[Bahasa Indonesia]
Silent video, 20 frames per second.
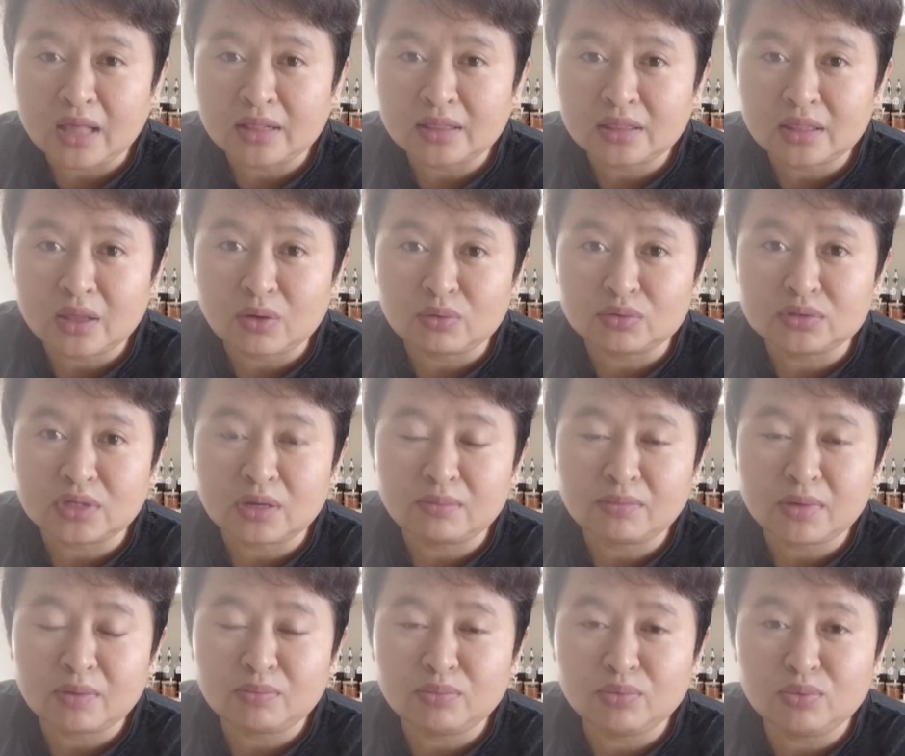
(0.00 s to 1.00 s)
mantau
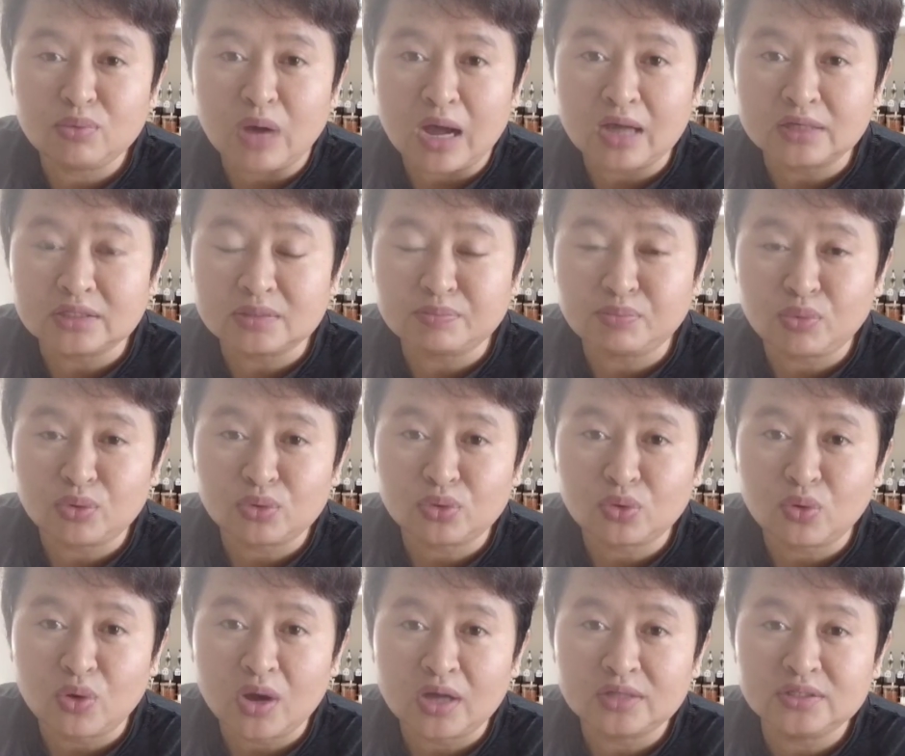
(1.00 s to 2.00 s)
sama buah
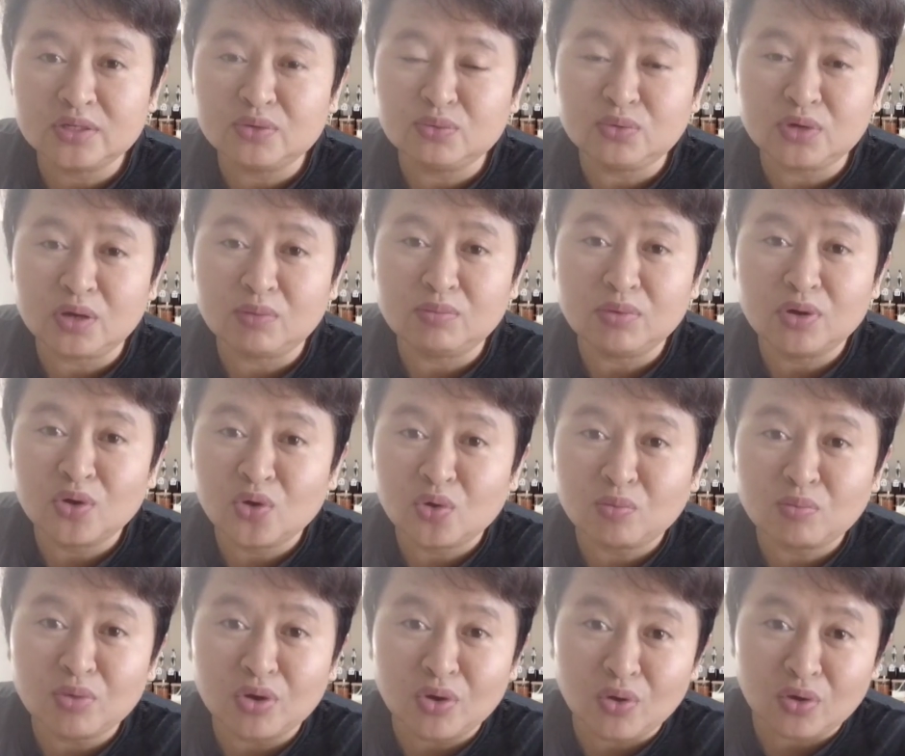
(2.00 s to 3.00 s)
sepotong aja udah
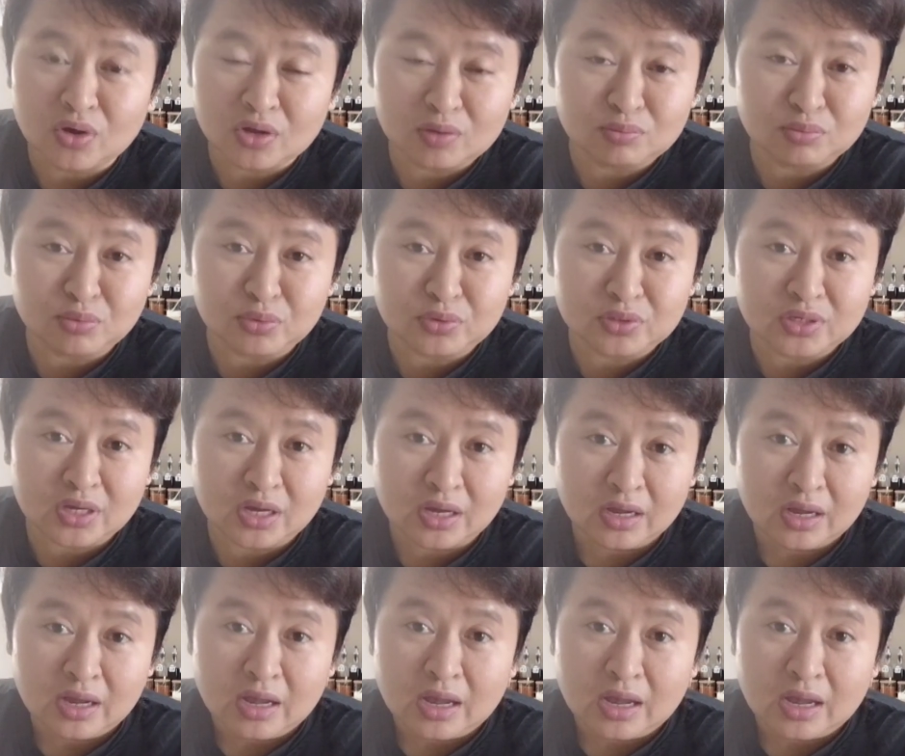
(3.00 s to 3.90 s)
bengok-bengok ibunya